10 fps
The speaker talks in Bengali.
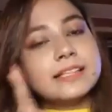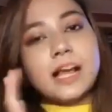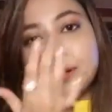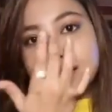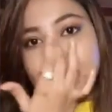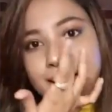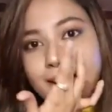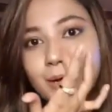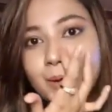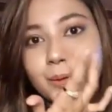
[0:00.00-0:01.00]
আবার নিবা
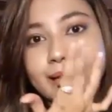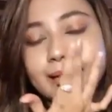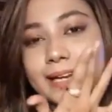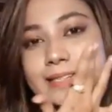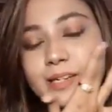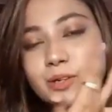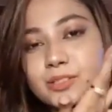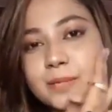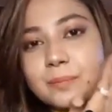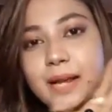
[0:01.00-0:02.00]
ওকে এটার
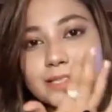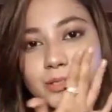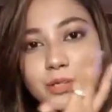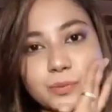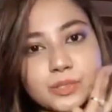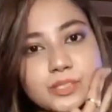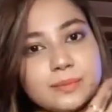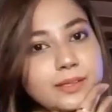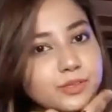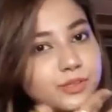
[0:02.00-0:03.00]
হচ্ছে প্রাইস কত পড়ছে
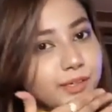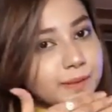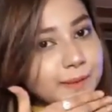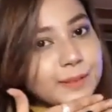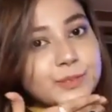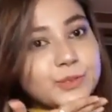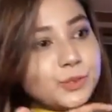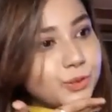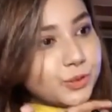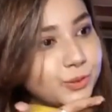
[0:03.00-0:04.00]
মাত্র
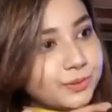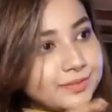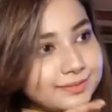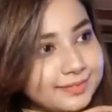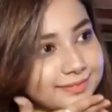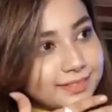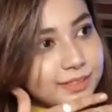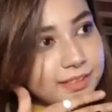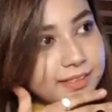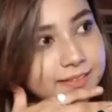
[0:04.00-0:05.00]
চোদ্দশো না এটা
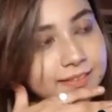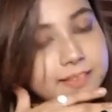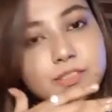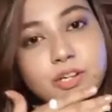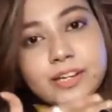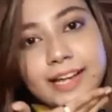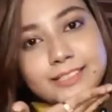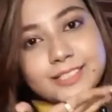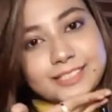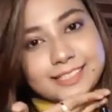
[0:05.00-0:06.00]
এক হাজার টাকা সরি এক
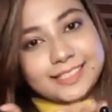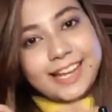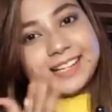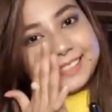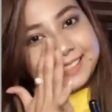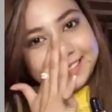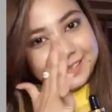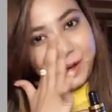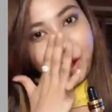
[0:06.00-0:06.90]
হাজার টাকা এক হাজার টাকা